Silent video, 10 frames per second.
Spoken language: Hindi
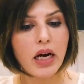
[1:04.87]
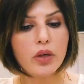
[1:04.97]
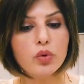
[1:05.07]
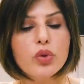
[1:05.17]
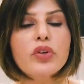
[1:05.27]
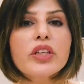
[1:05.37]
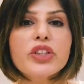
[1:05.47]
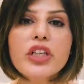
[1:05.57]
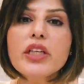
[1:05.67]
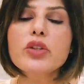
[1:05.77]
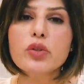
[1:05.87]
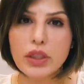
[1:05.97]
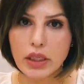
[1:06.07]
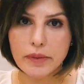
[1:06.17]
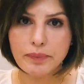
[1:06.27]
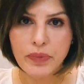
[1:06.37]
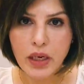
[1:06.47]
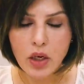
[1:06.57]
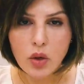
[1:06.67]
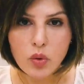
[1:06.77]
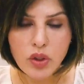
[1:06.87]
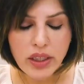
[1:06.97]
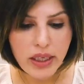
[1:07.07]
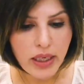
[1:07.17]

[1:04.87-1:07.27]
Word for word: हारून रशीद जो थे उन्होंने